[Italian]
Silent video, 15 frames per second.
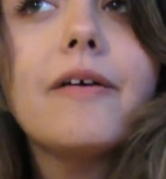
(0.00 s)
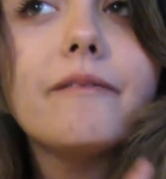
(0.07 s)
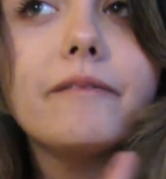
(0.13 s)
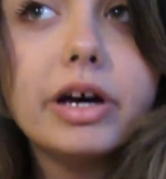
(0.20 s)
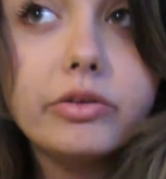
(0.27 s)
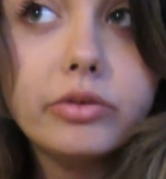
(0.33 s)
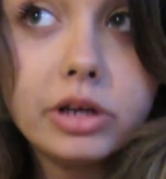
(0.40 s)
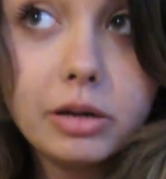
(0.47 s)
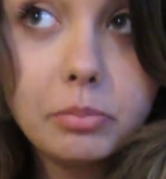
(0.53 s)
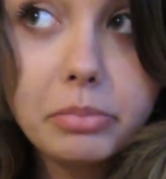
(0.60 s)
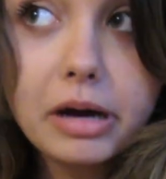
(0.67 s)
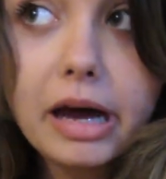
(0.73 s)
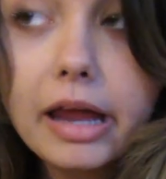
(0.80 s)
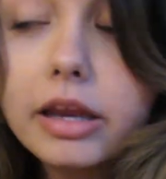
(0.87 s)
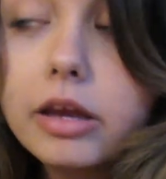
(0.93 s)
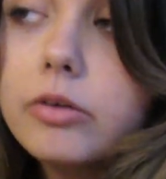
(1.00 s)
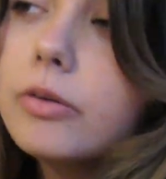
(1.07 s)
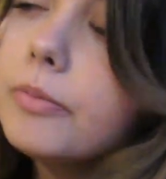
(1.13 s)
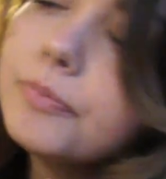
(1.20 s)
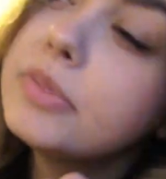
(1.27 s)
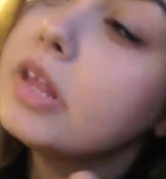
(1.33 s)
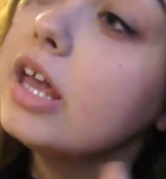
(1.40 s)
vado nel
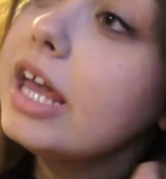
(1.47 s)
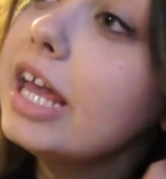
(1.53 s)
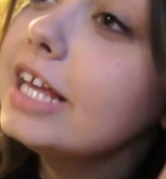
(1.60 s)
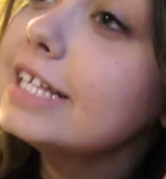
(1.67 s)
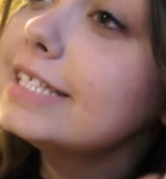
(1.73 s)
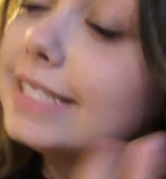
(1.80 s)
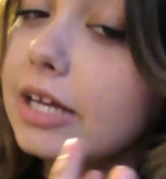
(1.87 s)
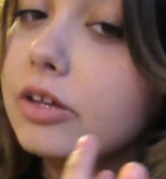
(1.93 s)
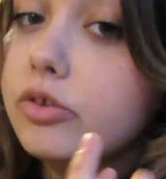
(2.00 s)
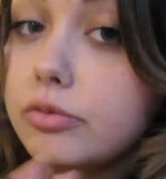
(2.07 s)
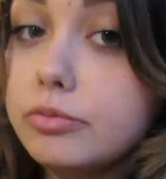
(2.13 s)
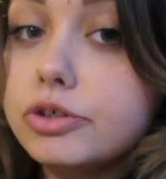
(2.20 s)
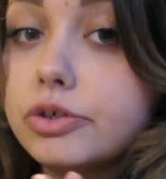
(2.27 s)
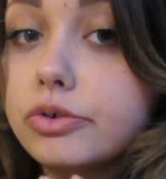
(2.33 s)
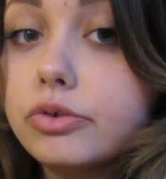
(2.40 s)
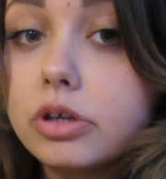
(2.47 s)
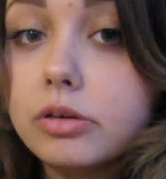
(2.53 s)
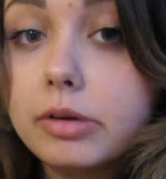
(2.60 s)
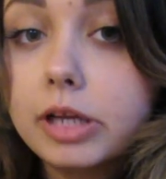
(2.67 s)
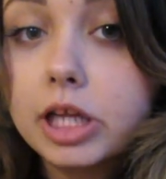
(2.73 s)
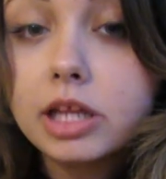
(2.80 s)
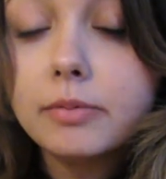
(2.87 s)
panico e sento il bisogno di
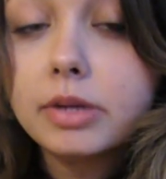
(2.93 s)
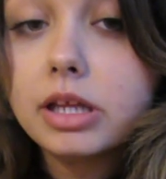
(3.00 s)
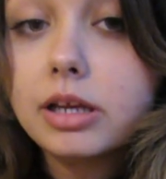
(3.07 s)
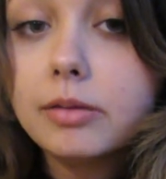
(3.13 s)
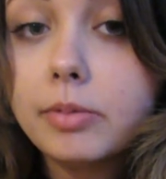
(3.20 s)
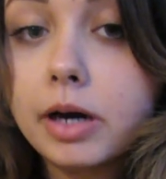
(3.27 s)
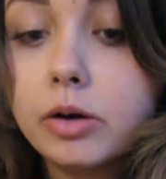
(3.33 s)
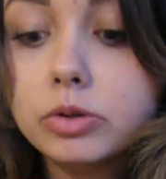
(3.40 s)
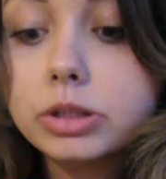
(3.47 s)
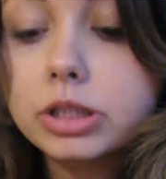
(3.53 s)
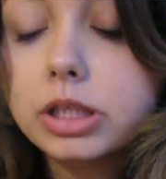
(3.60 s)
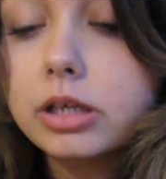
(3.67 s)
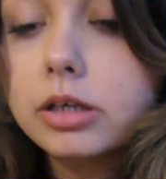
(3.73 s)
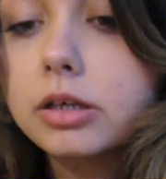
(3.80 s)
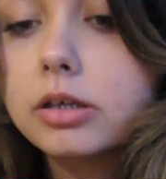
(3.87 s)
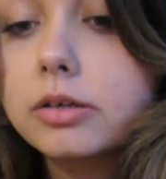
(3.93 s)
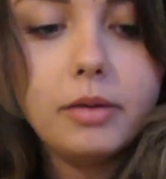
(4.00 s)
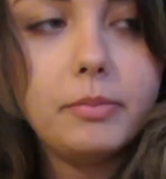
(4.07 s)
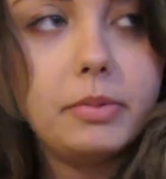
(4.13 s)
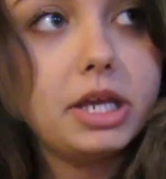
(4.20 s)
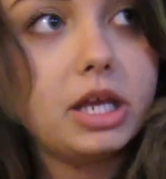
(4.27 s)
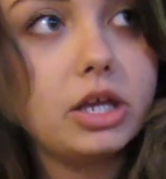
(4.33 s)
prendermi delle pause,
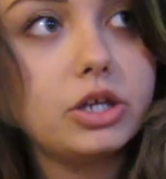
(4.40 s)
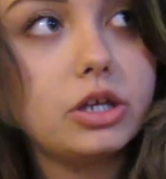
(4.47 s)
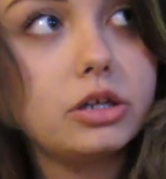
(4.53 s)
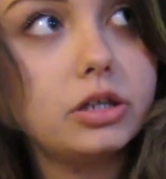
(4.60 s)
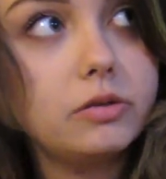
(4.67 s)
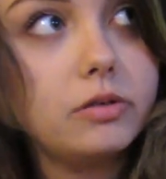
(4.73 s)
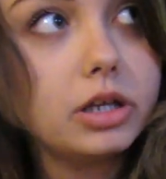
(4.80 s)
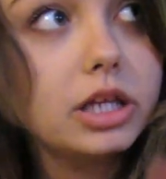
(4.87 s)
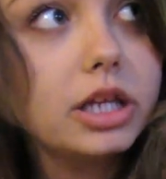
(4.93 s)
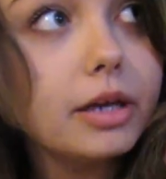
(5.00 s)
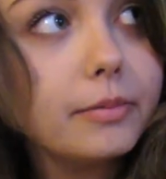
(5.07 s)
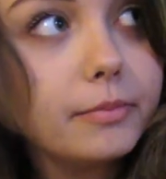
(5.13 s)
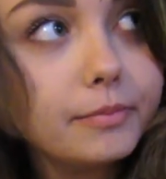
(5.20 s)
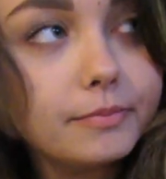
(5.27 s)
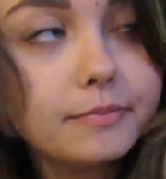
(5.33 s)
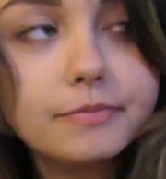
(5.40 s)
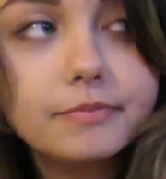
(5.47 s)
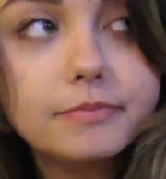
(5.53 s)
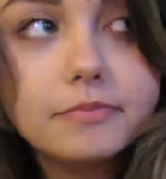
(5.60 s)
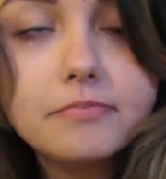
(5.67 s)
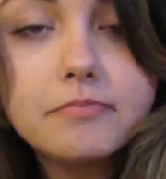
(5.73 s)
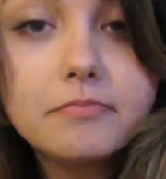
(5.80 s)
perché certe volte
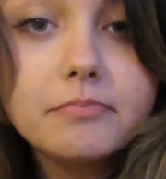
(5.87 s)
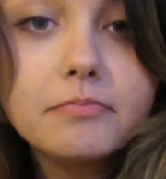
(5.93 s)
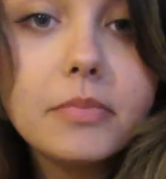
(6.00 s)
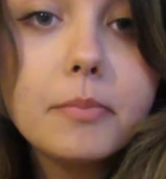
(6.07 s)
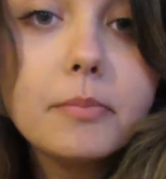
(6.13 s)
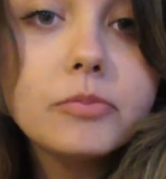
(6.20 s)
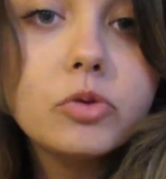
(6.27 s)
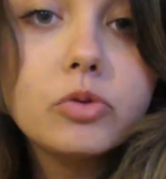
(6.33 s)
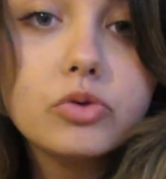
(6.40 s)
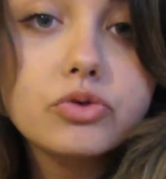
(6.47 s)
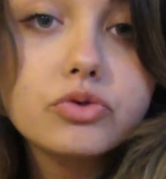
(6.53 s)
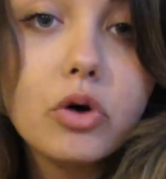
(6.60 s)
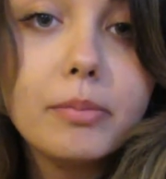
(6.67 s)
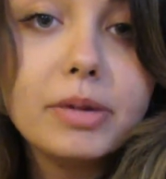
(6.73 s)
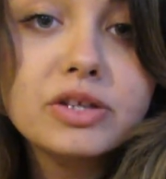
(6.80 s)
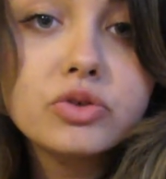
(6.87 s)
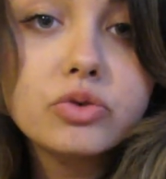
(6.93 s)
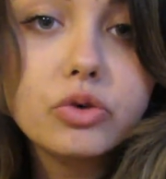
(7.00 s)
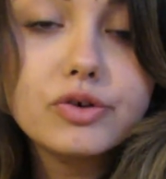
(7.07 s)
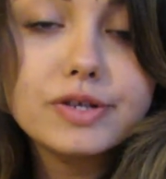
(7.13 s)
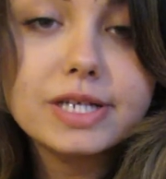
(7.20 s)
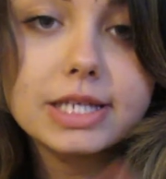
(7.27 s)
mm, non lo so,
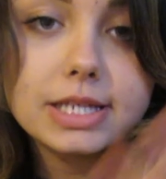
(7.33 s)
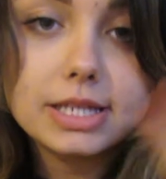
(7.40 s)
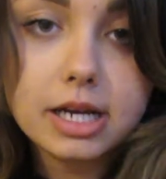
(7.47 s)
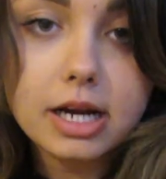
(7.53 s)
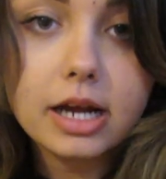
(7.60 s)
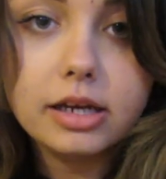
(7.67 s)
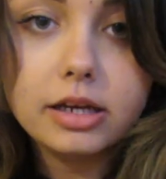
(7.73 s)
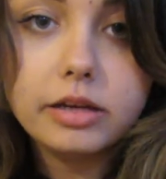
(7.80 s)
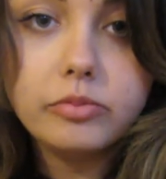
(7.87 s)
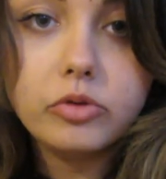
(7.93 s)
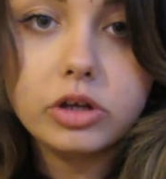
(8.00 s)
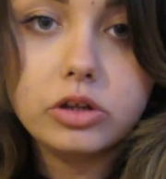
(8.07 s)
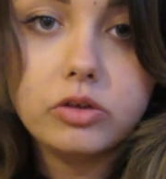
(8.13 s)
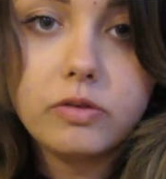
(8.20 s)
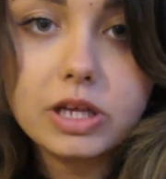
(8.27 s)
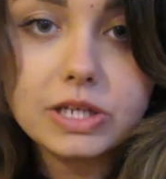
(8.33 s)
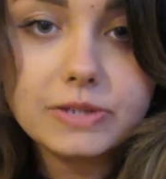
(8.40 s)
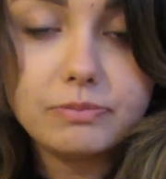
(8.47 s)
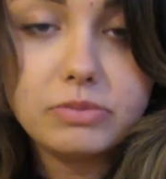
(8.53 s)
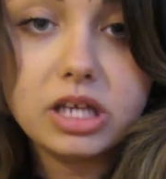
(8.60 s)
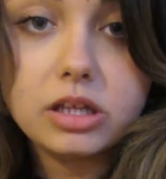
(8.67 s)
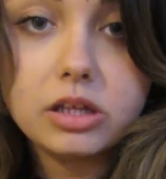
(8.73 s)
penso cose strane tipo che dovrei
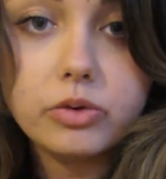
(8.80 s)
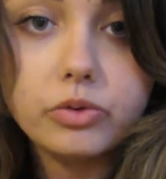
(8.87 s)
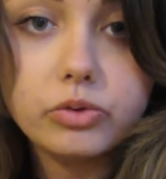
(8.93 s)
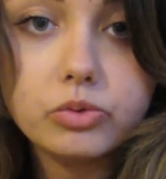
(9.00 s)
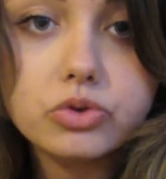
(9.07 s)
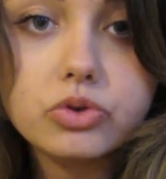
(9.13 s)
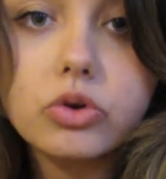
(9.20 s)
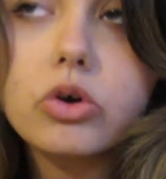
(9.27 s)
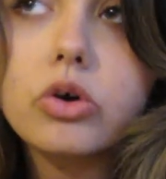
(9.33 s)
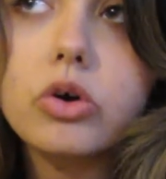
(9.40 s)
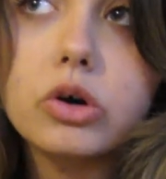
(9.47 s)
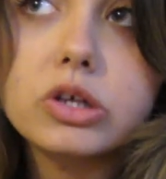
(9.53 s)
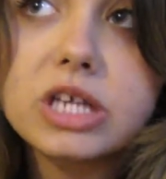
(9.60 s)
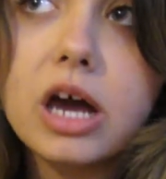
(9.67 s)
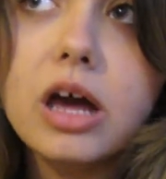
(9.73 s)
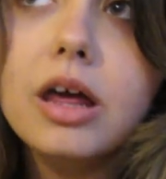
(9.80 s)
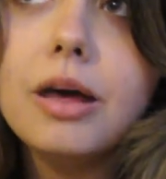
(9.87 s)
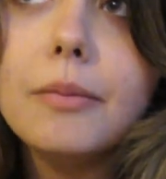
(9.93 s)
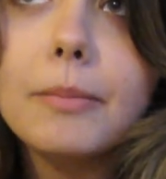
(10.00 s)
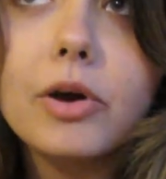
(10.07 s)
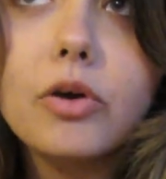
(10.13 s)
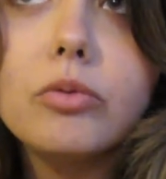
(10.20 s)
smettere o non so cosa,
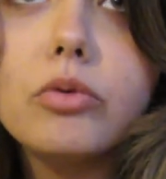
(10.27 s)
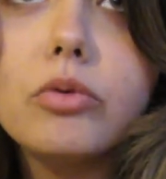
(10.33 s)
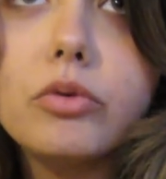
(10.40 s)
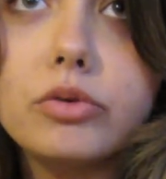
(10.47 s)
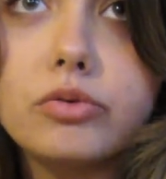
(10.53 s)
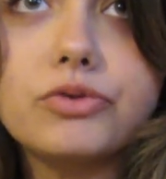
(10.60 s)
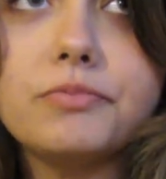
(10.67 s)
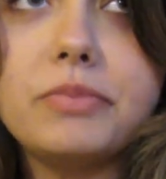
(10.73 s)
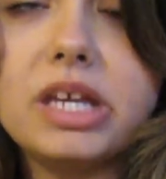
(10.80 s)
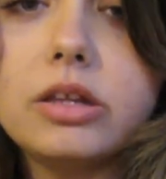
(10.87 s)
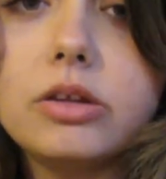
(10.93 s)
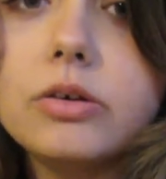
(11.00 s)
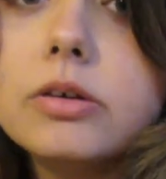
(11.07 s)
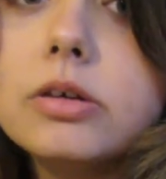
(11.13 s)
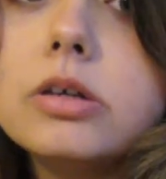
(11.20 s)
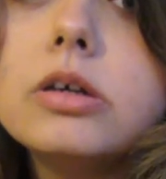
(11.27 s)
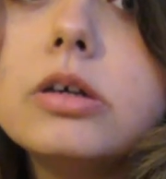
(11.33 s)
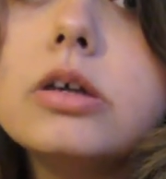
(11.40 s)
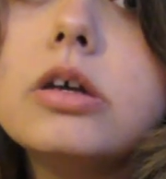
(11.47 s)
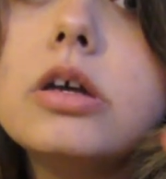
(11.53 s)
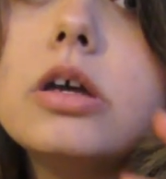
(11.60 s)
ma comunque non smetto